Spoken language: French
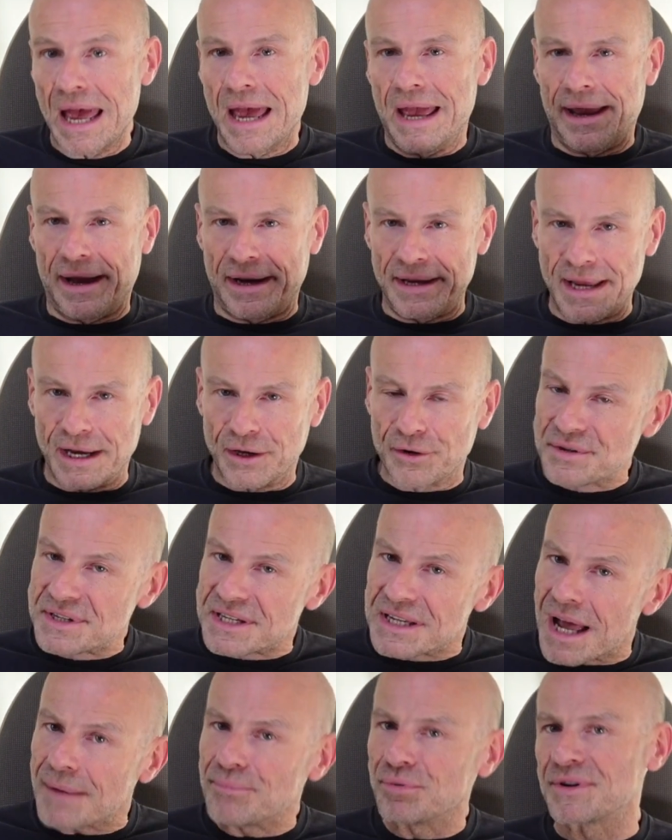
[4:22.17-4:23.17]
Et rien que
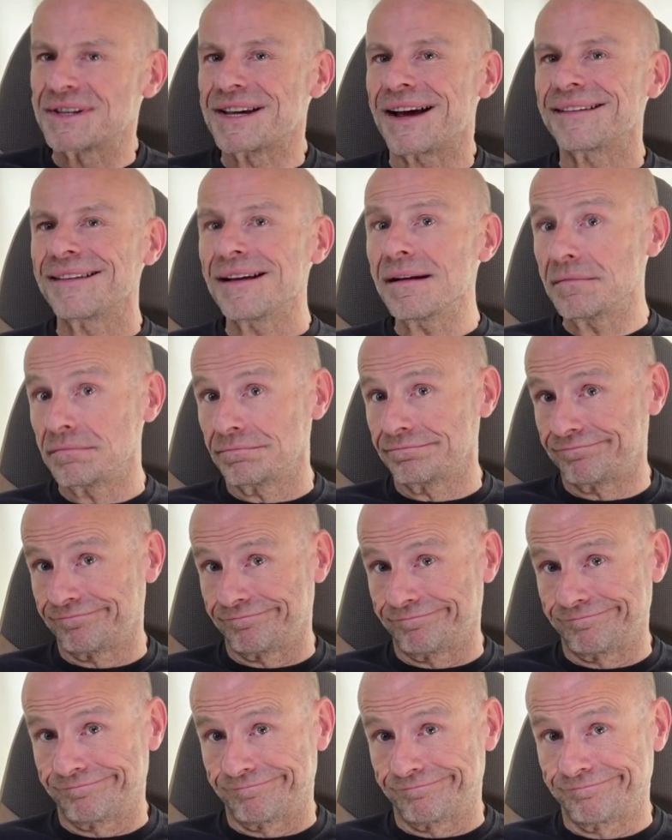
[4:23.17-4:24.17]
cela, pour certains,
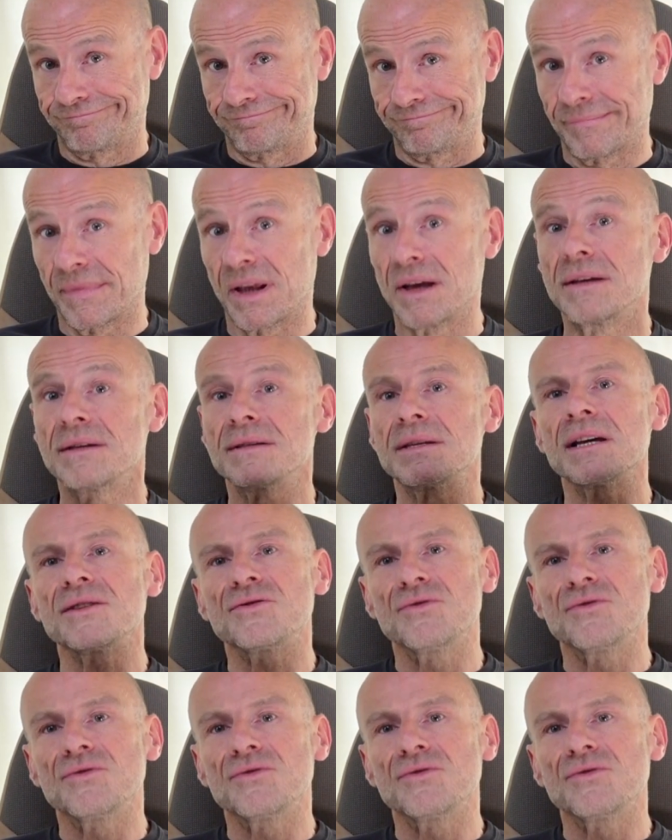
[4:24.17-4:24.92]
c'est